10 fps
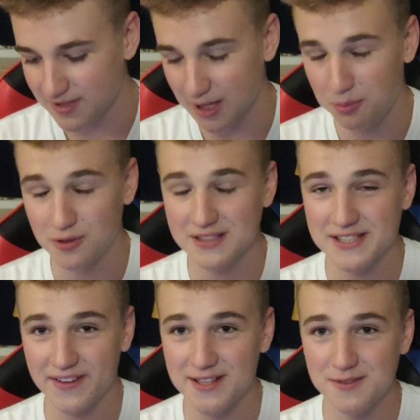zu dem Zeitpunkt
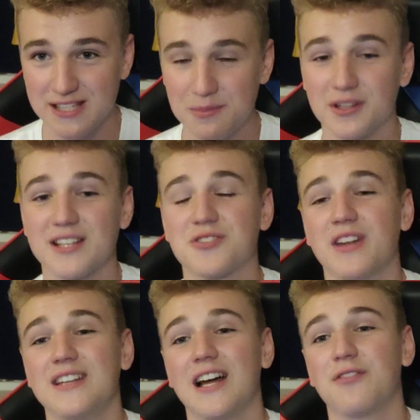2 zu 7 und das ist
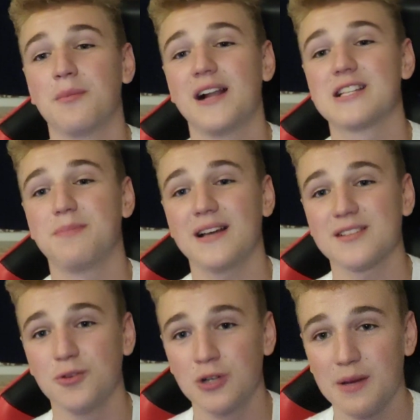schon echt hart, wenn man als
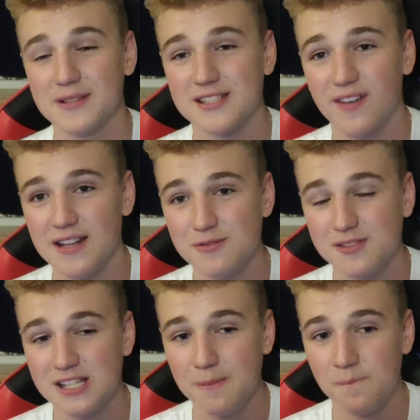Barcelona mit 2
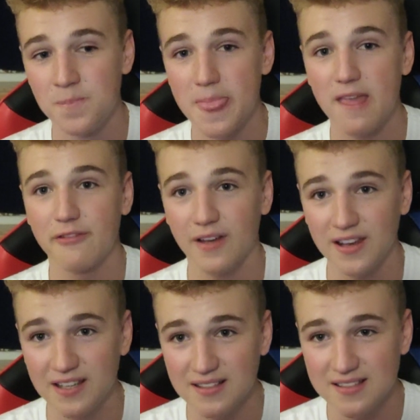zu 7
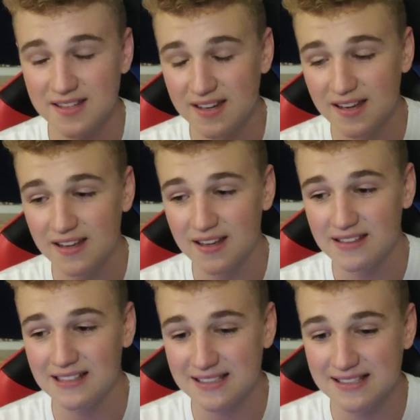verliert.
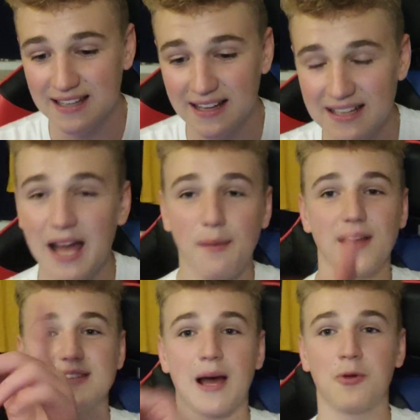Das ist hart,
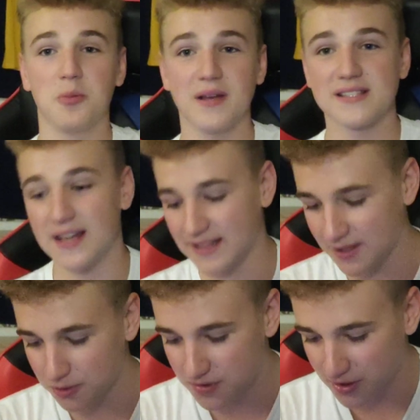aber es kam noch besser,
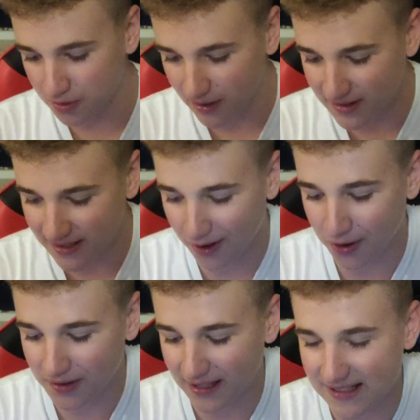denn Coutinho erzielt auch
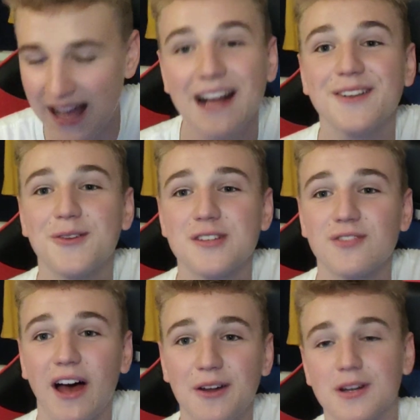noch das 8 zu
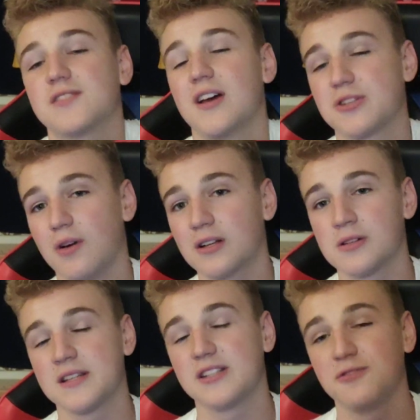2 oder 2 zu
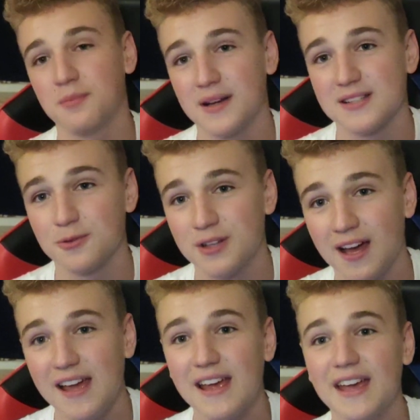8 aus der Sicht von
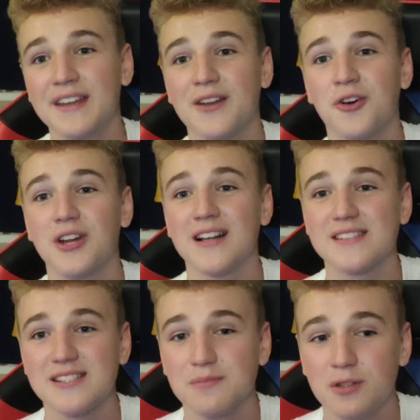Barcelona in der
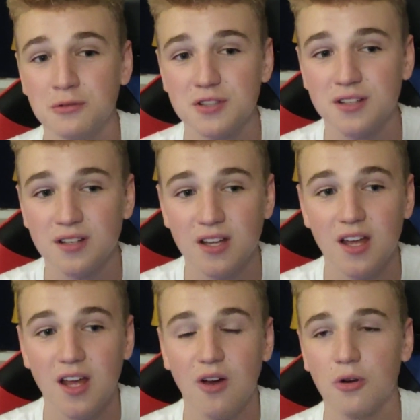89. Minute
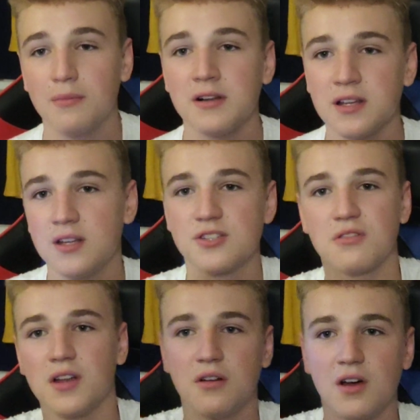und macht dann hier
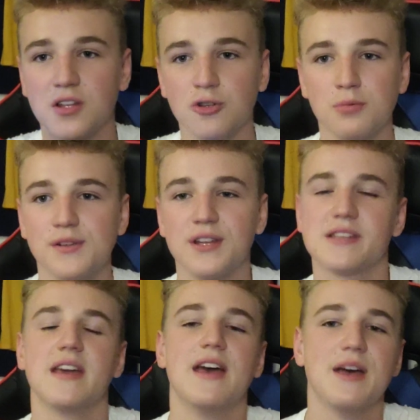so ein, ah, oh, ich jubel
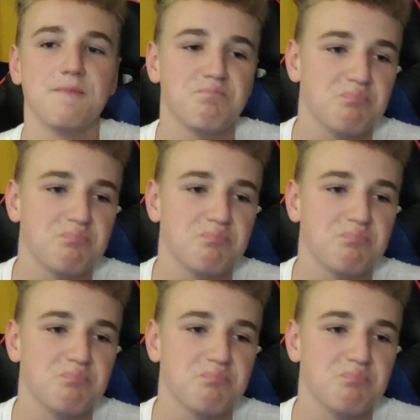nicht.